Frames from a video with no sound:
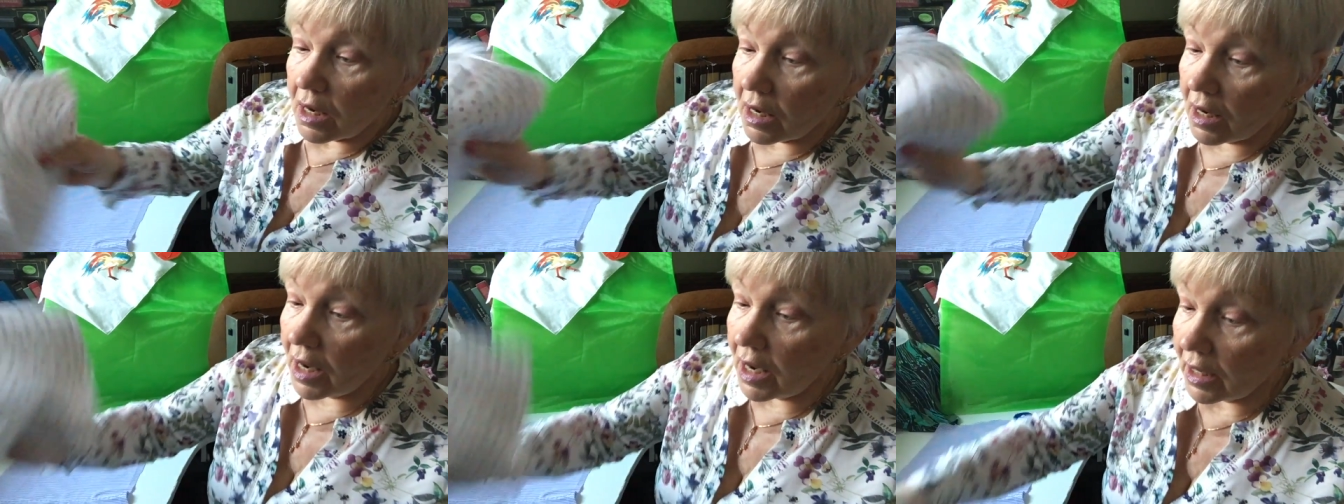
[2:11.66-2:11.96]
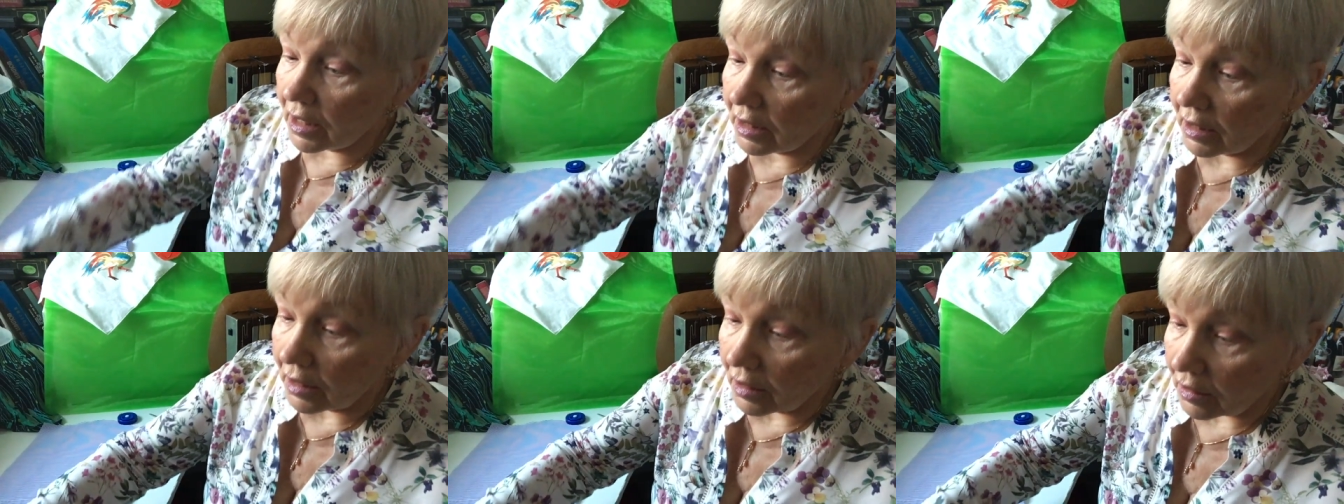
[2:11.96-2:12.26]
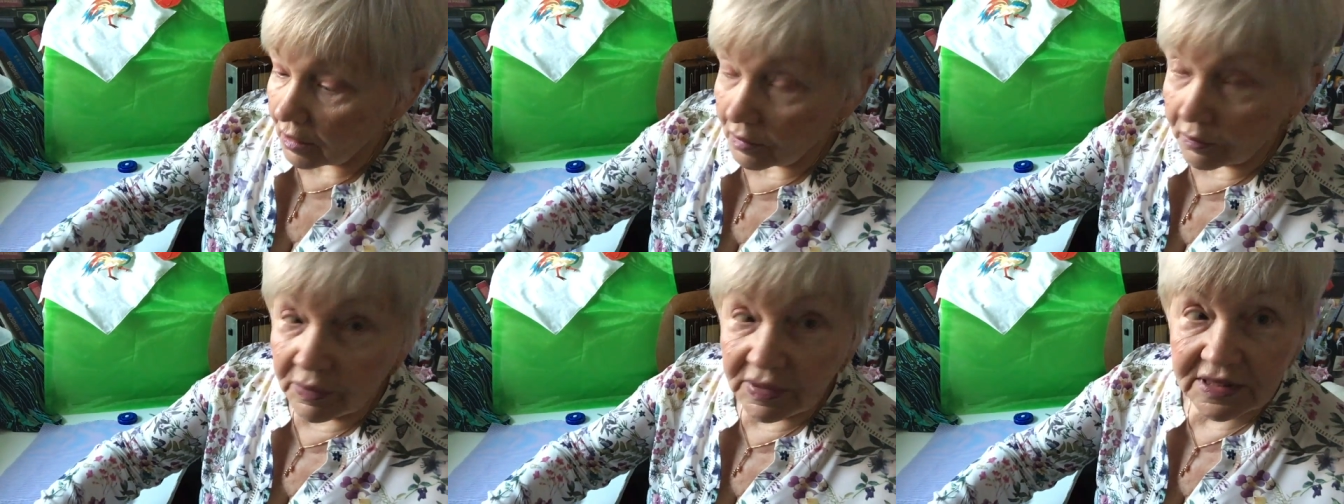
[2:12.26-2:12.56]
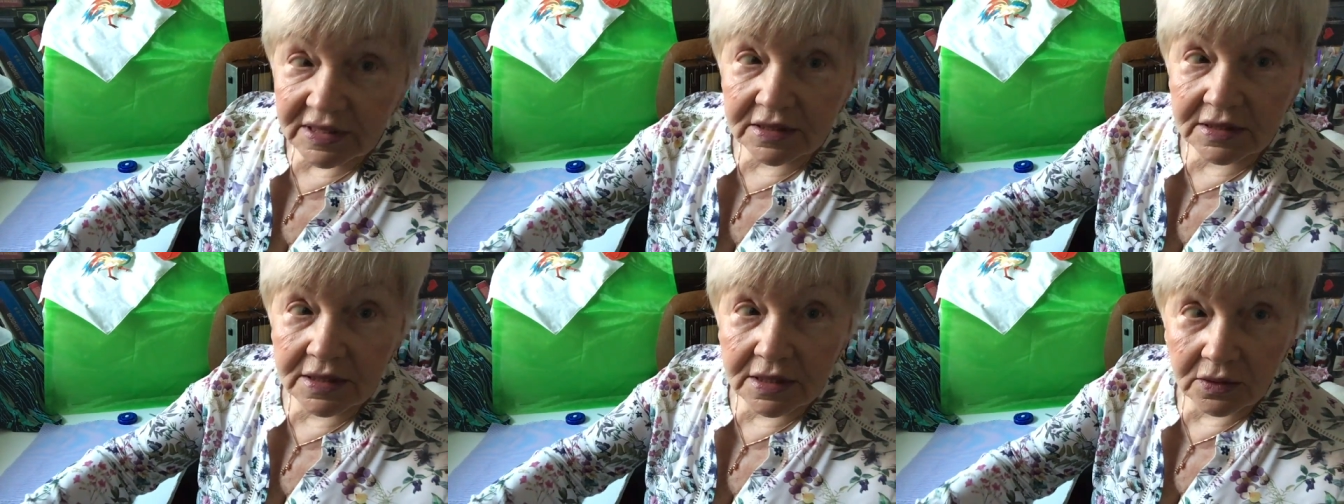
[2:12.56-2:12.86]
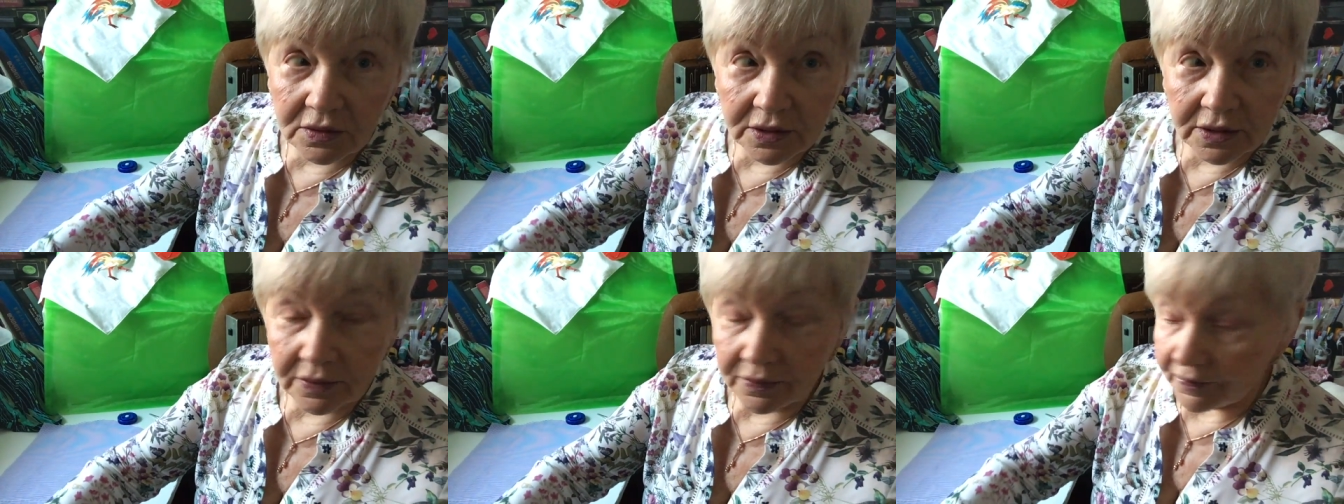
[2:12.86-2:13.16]
как мы
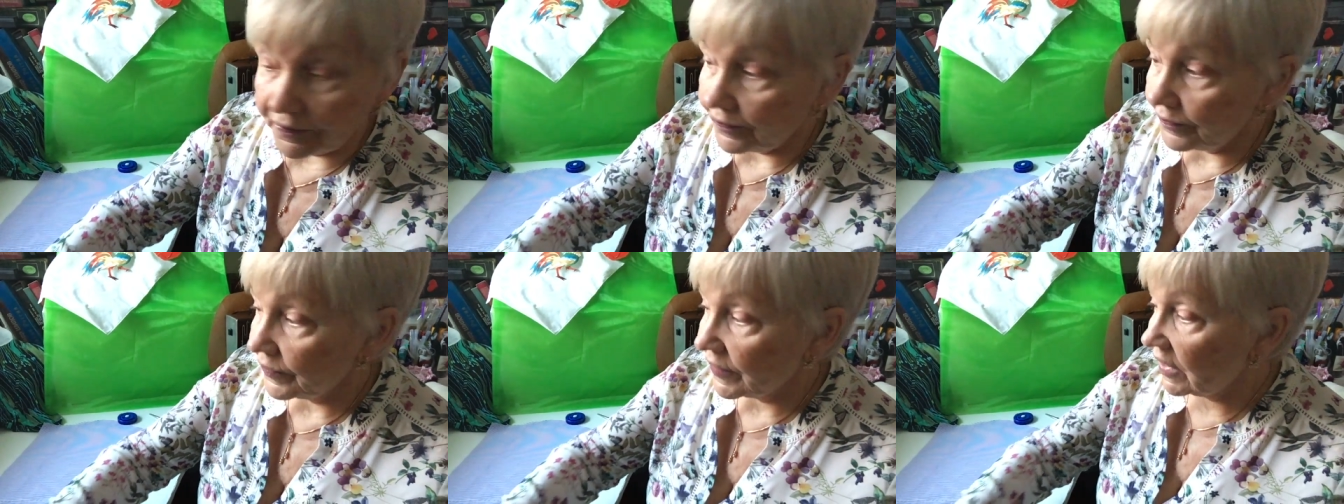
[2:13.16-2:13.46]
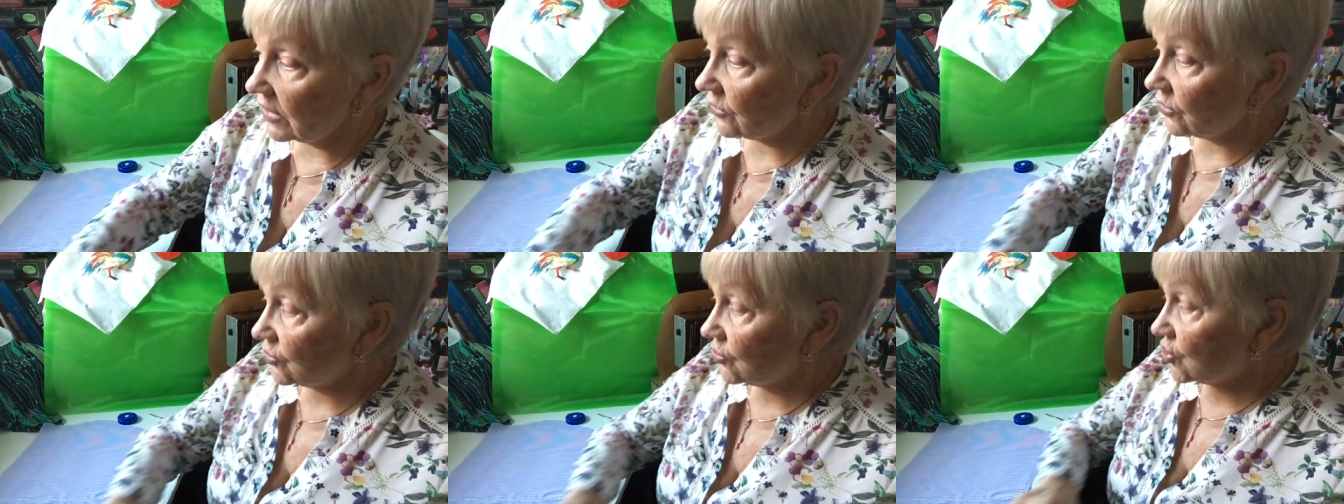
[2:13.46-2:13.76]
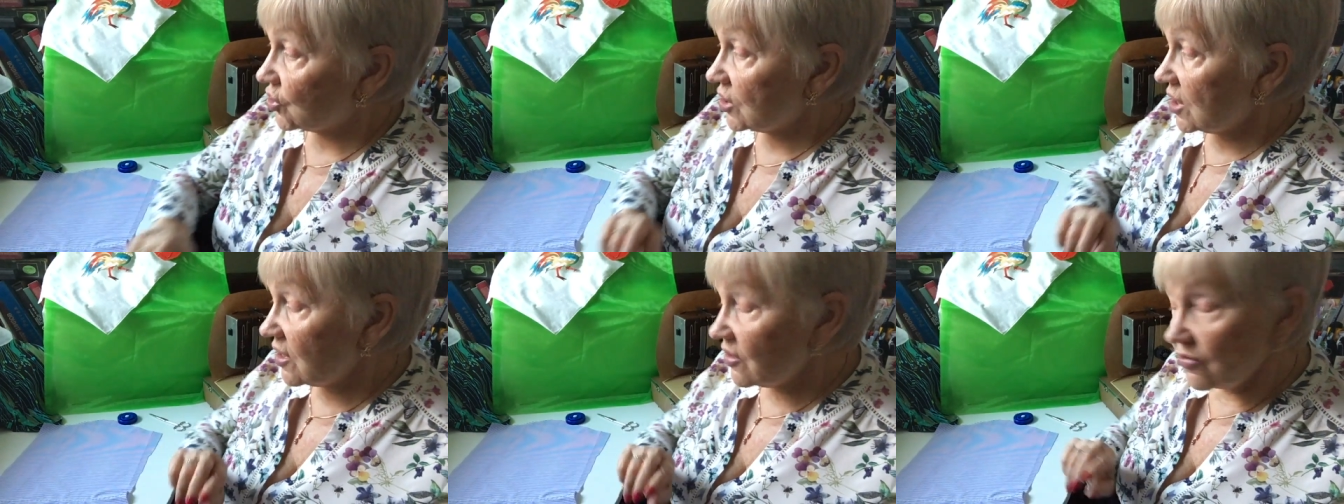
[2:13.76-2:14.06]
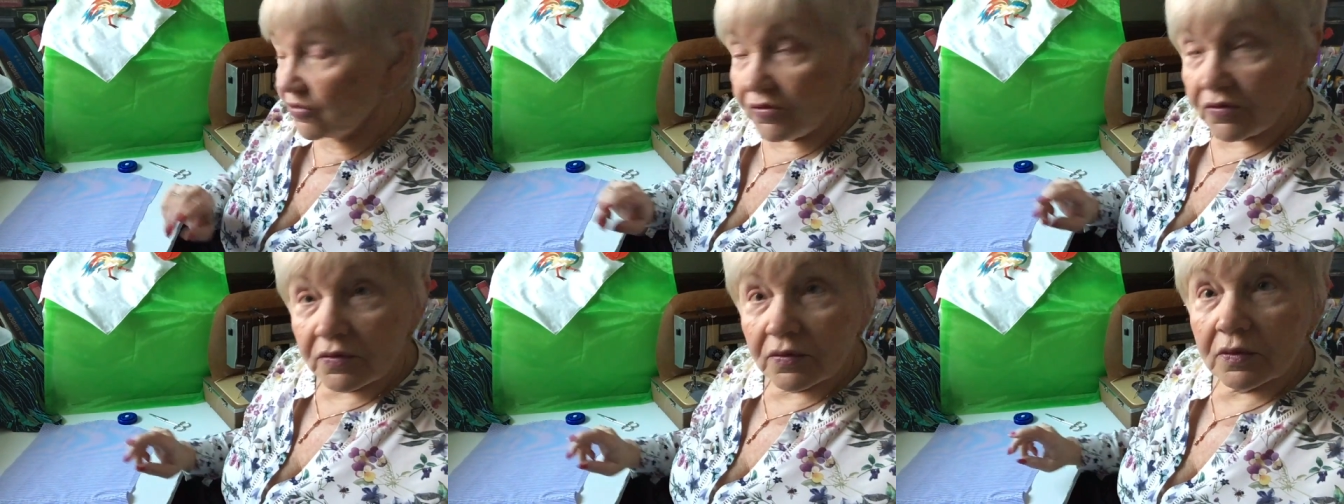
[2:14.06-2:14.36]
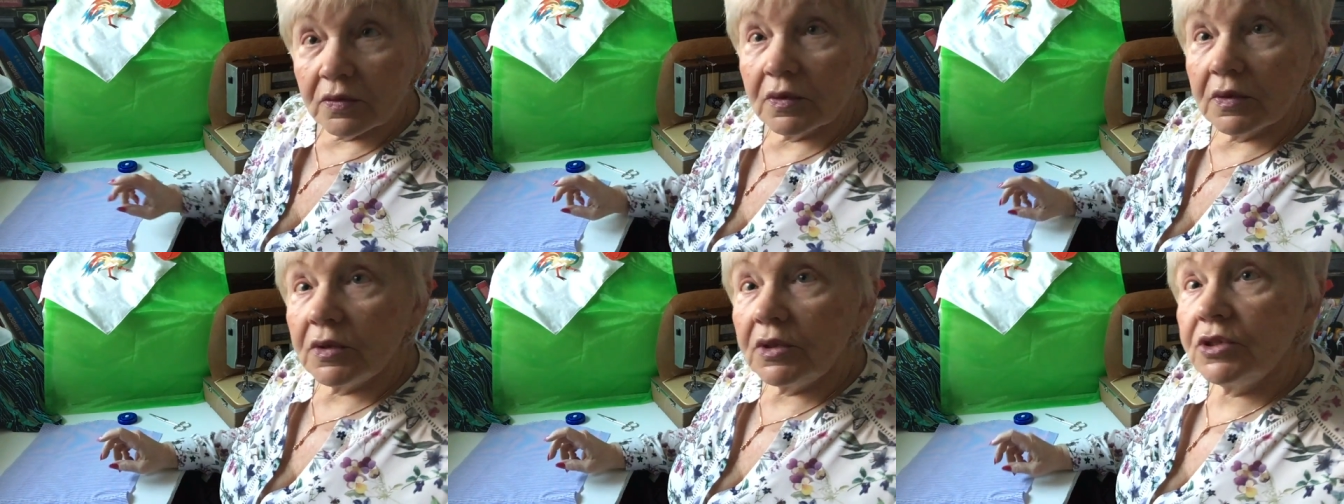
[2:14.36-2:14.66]
сделаем этот шарф
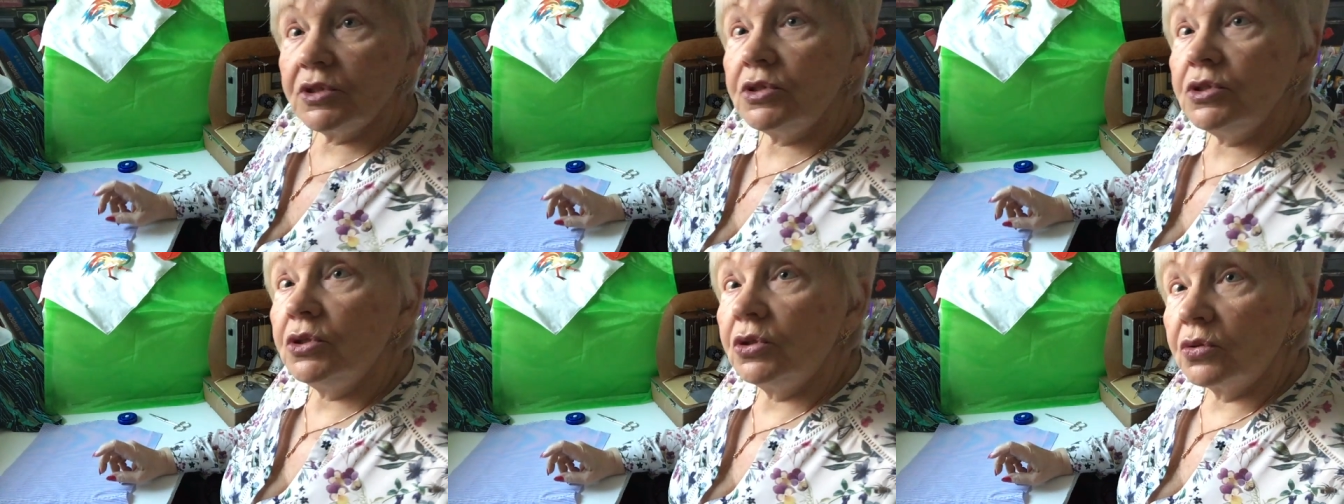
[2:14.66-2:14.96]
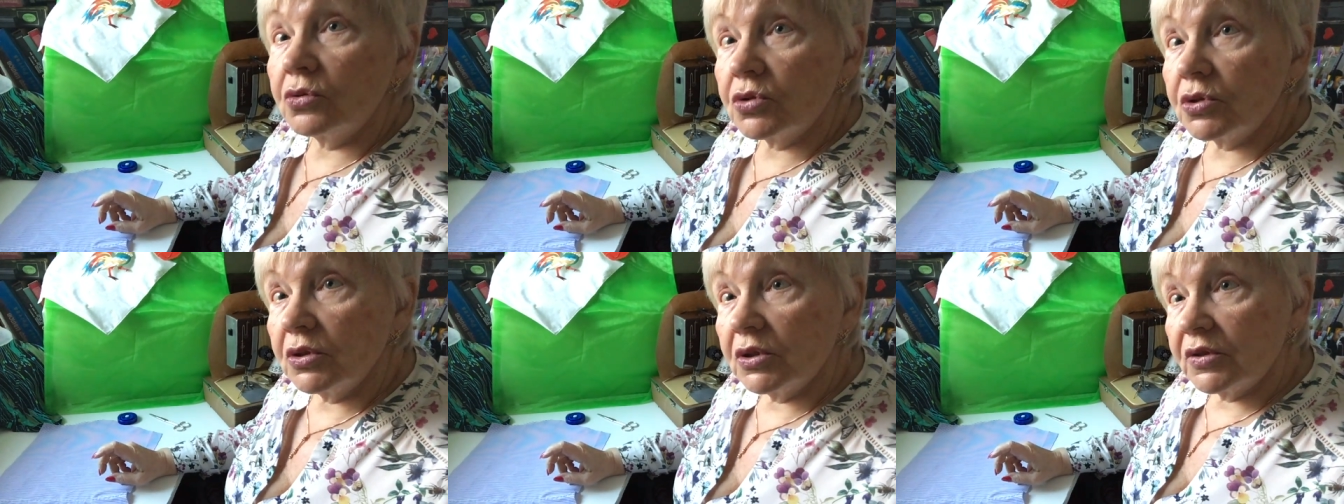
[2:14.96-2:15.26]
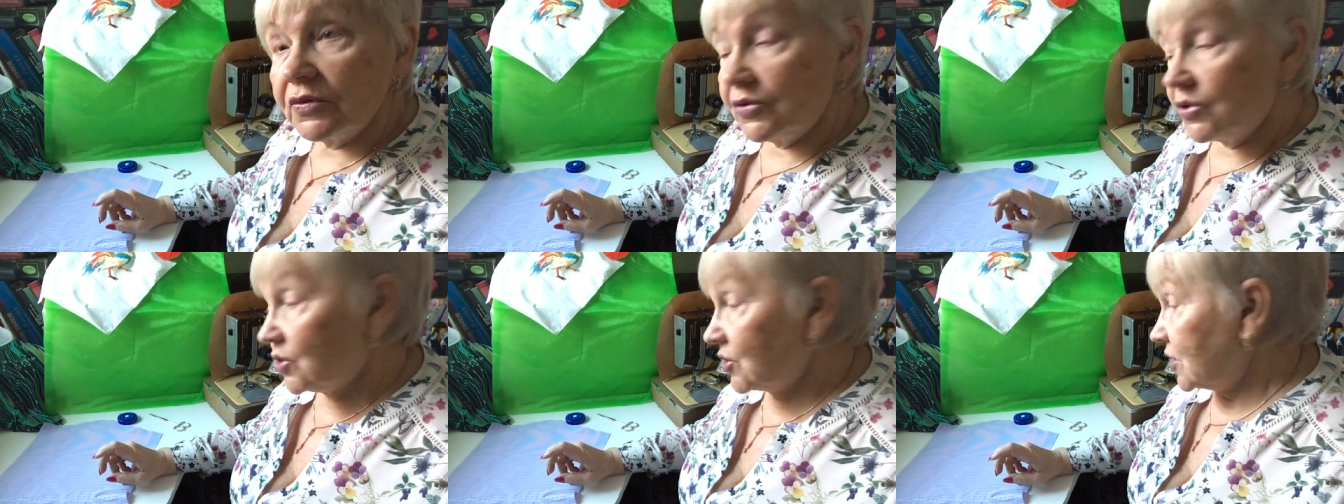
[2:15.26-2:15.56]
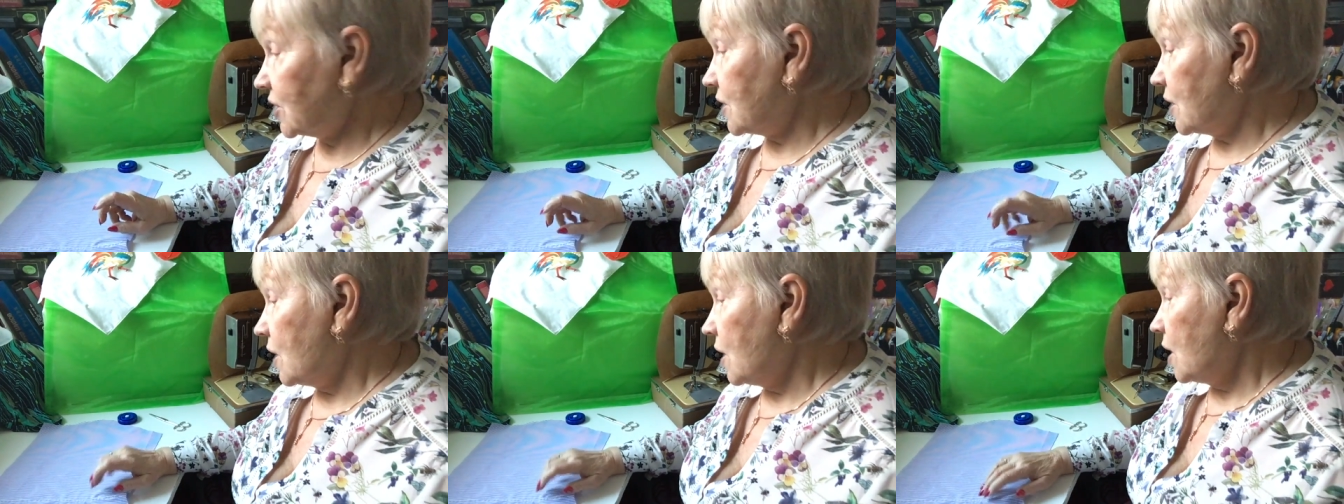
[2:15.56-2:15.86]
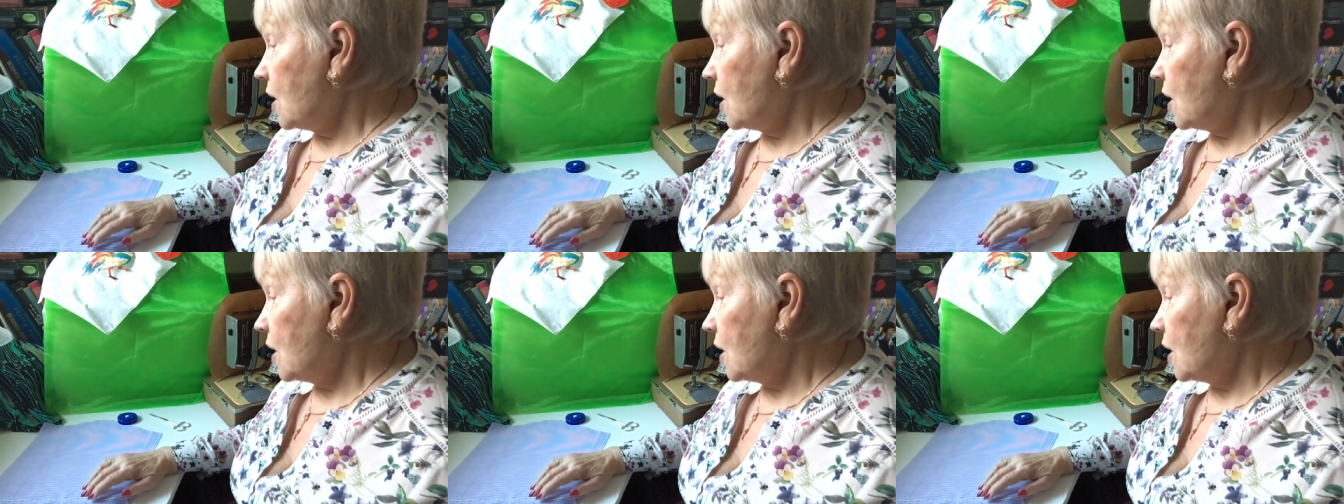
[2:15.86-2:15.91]
из ненужных вещей.